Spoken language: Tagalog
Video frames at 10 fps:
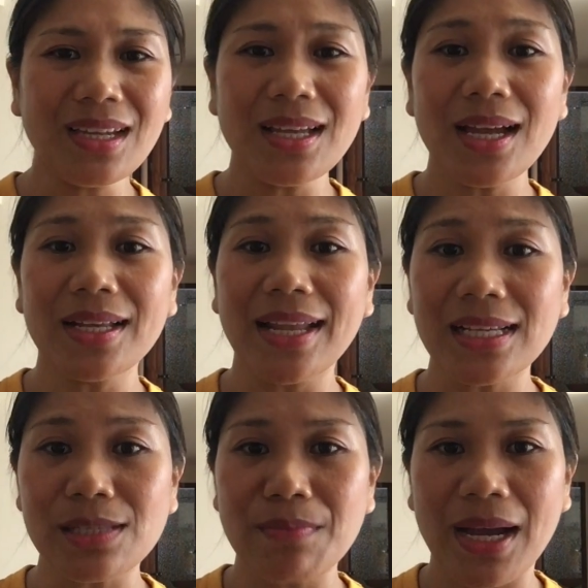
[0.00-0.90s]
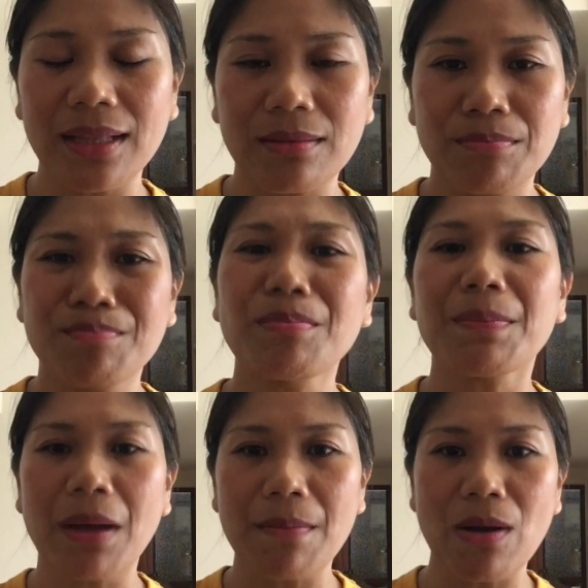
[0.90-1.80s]
uh, next month
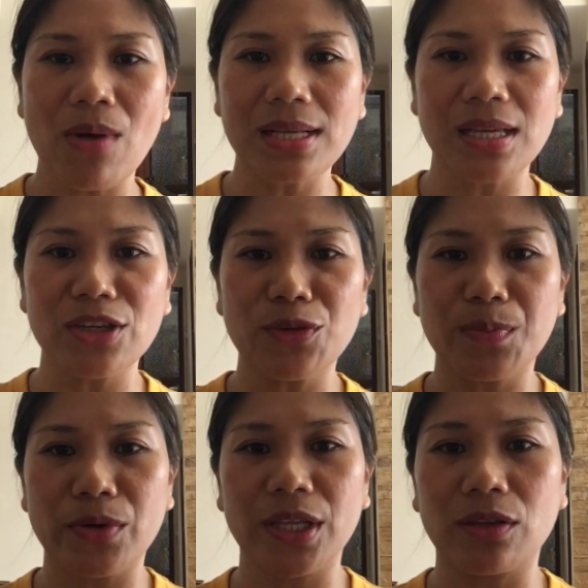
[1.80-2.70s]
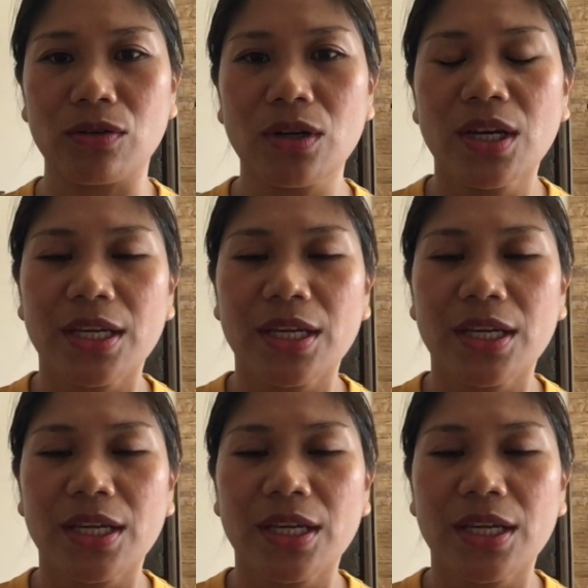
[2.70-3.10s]
mababawasan nyo po ito.